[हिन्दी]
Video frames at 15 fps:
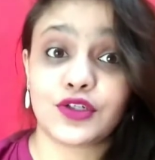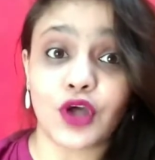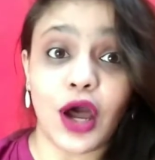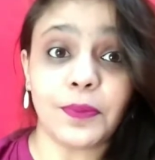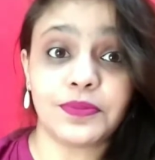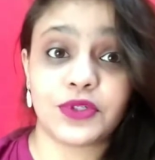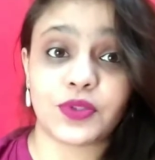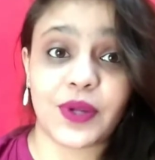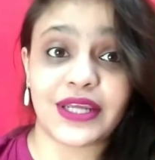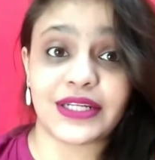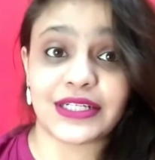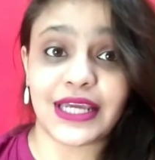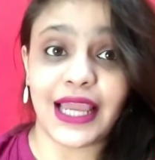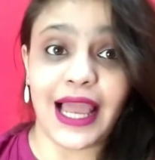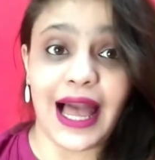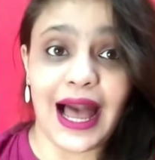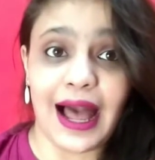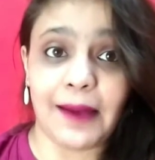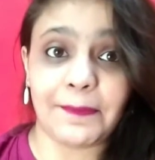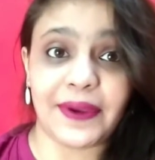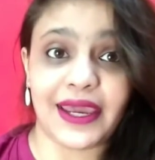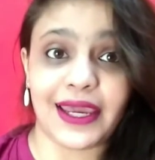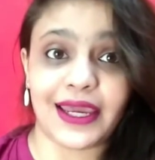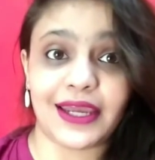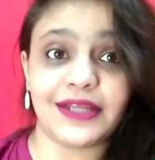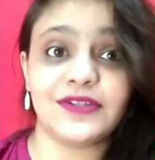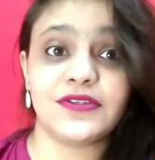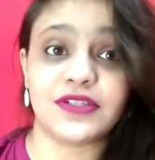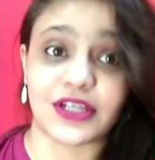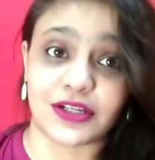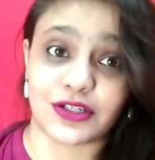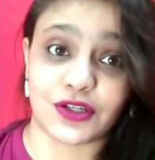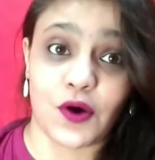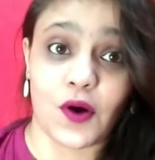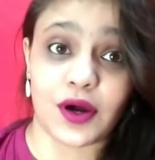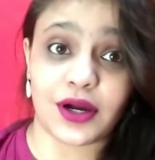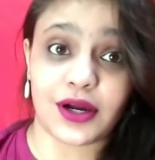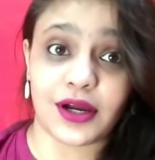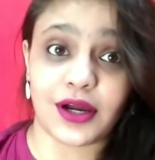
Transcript: टॉप ट्रेंडिंग ऐप है टिकटॉक